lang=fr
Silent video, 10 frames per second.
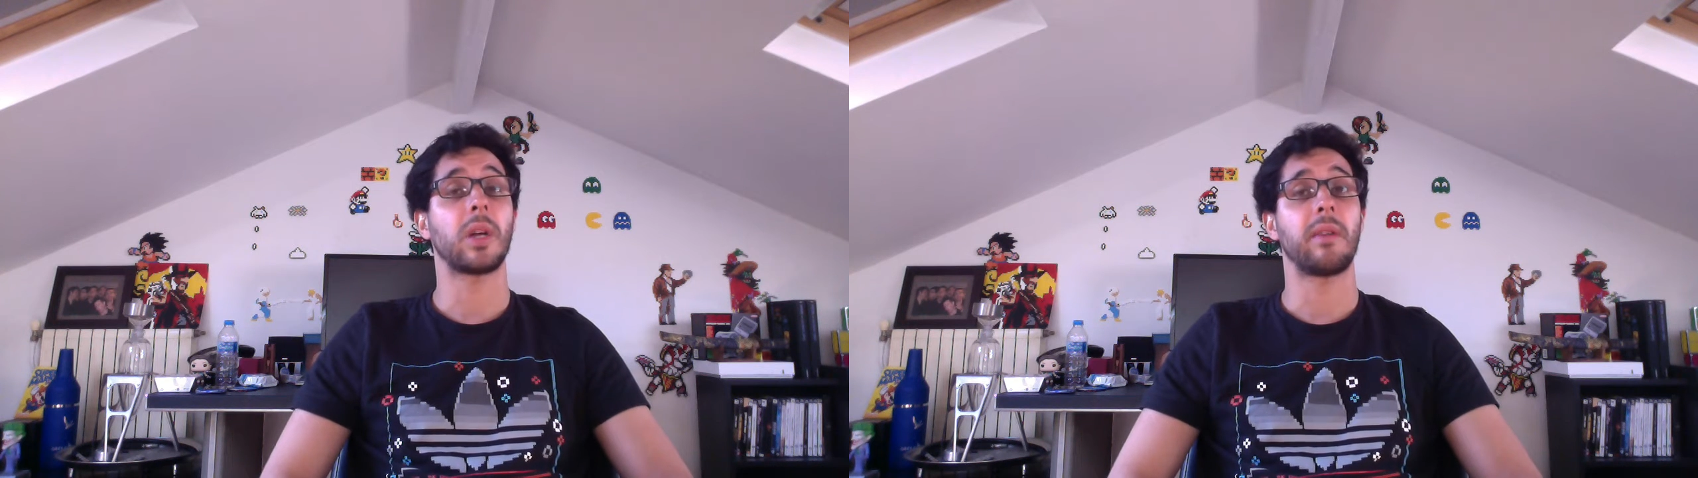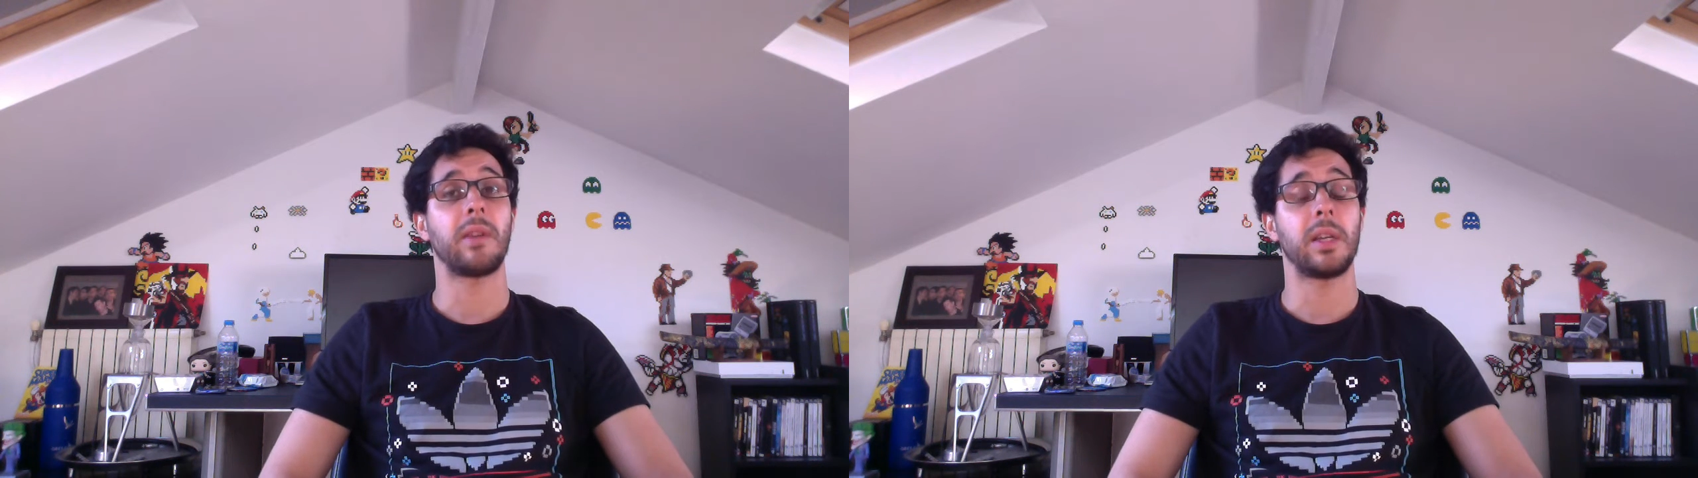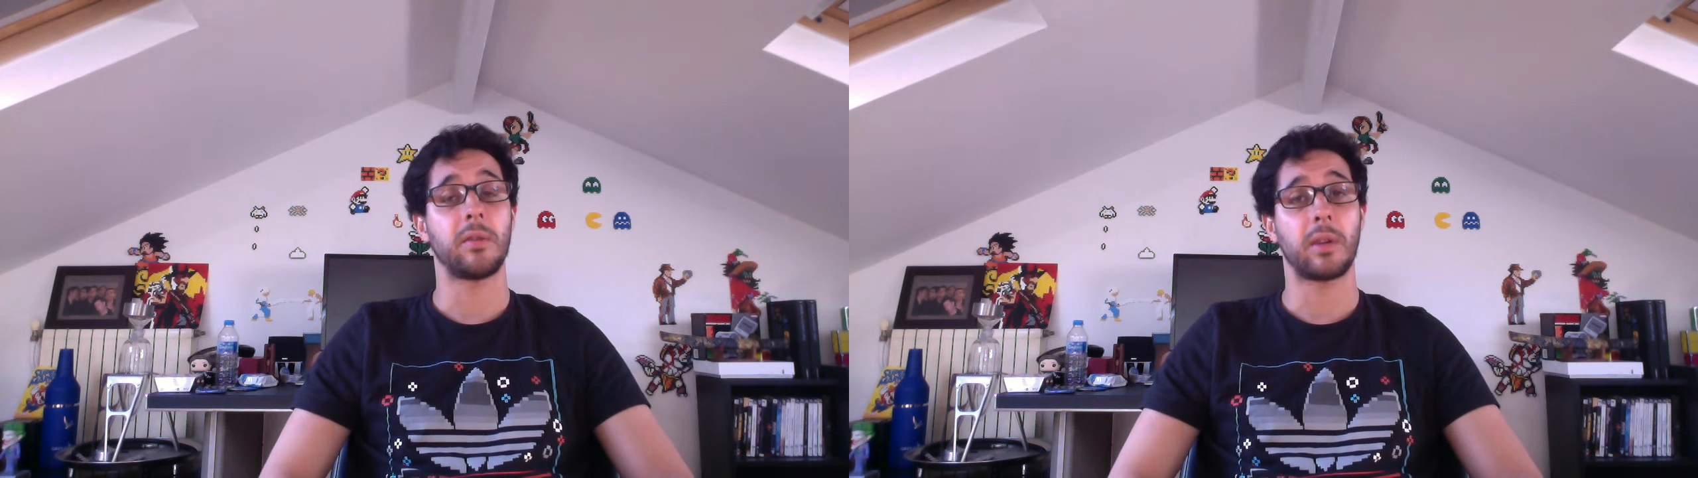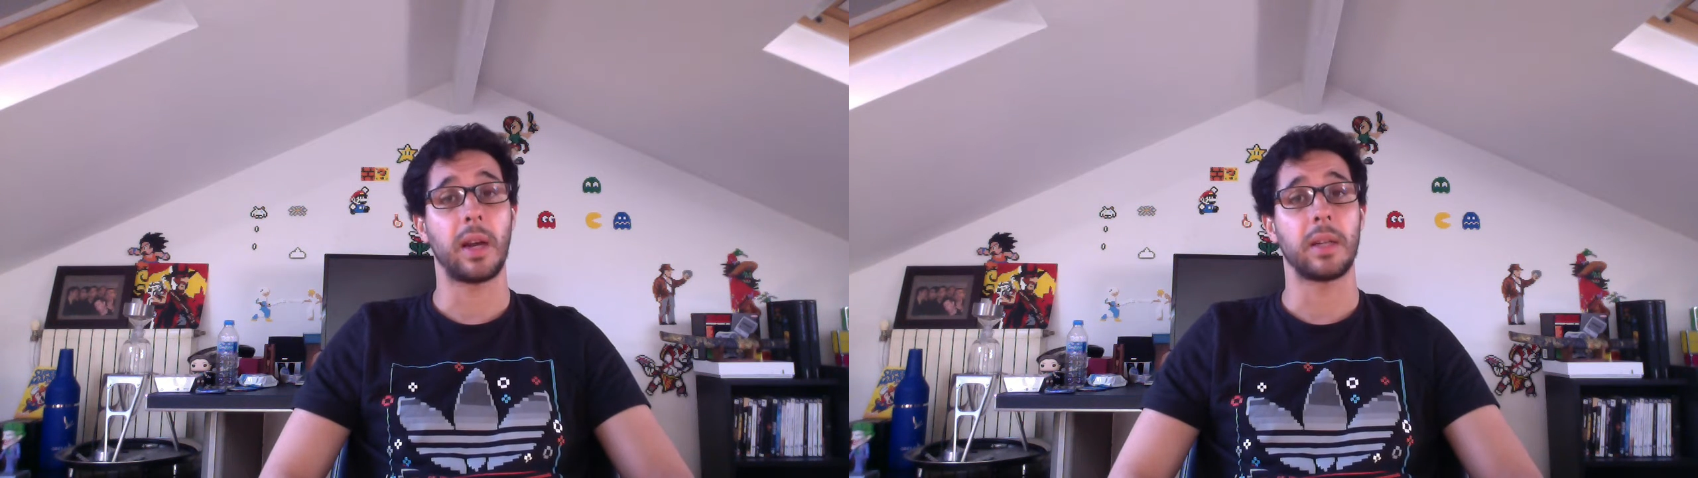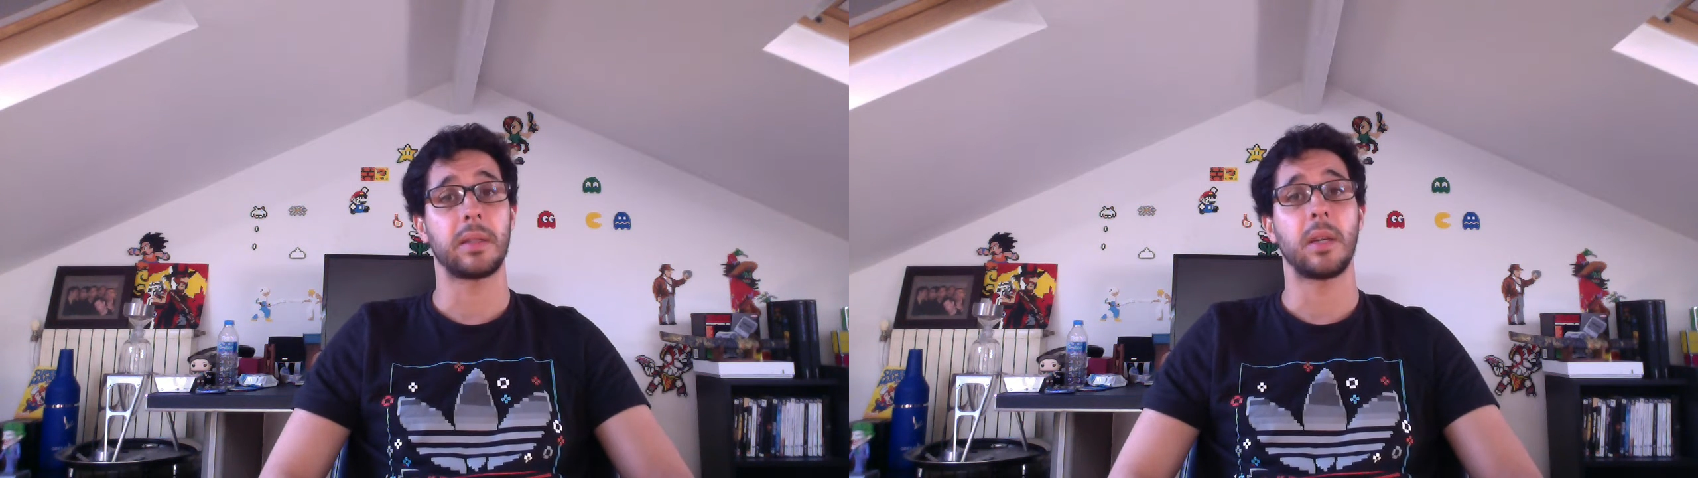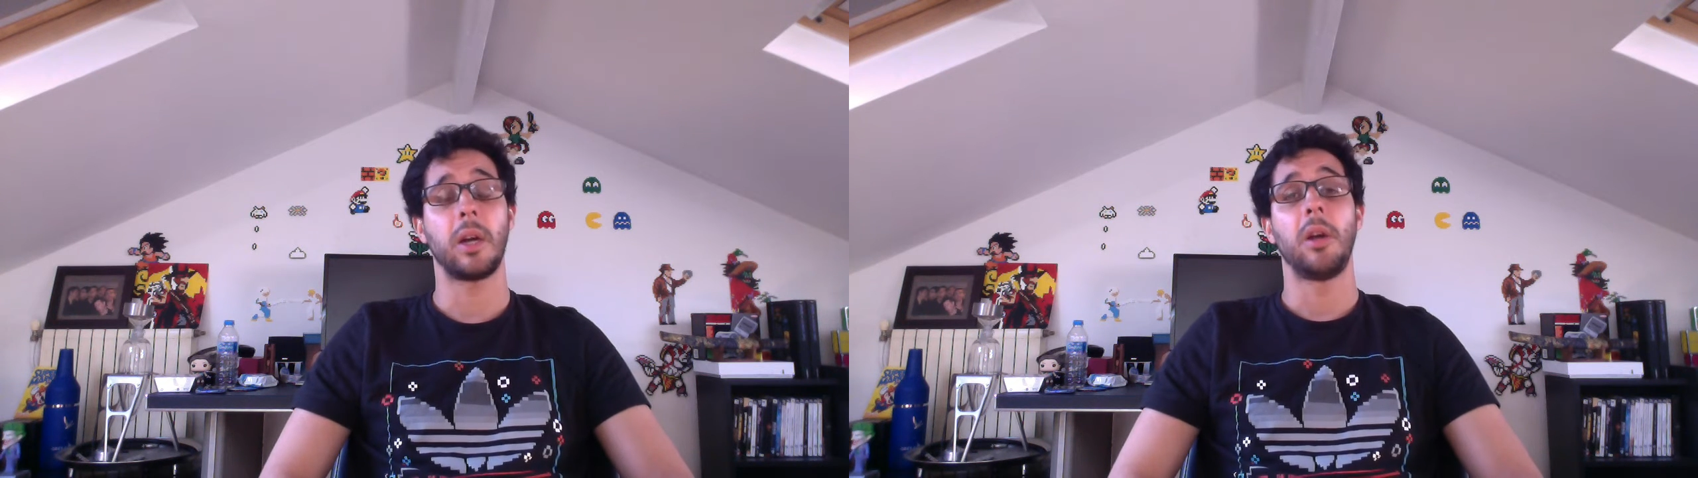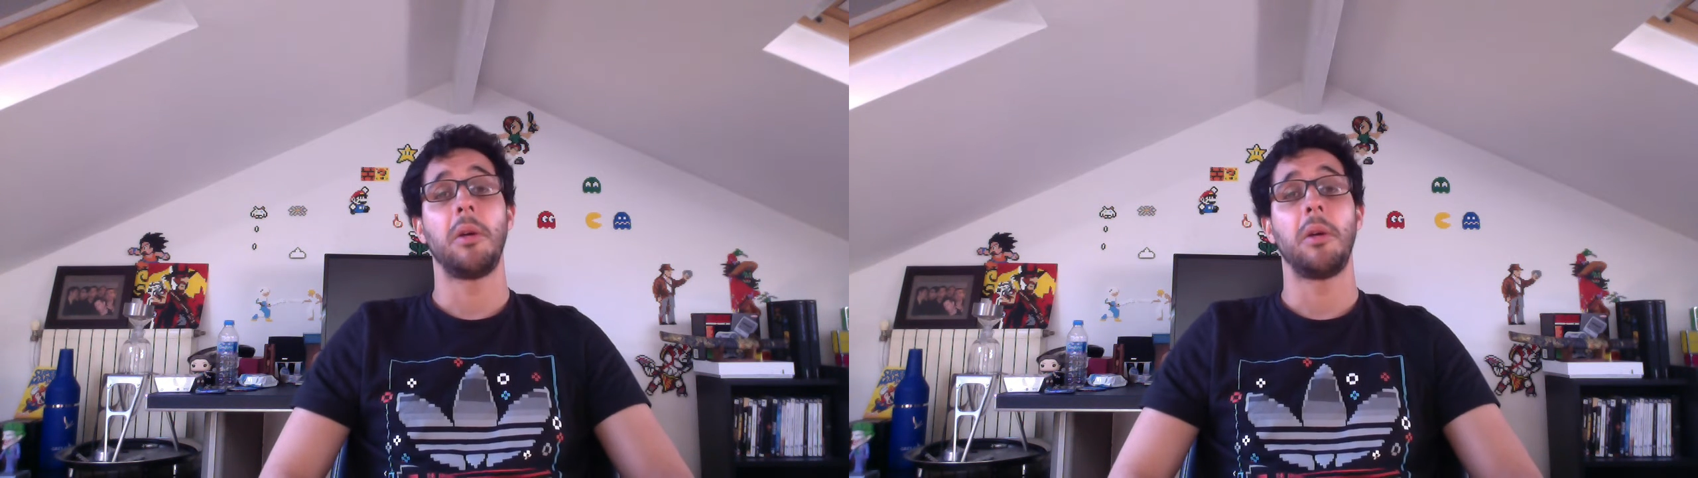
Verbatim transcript: travailler en classe.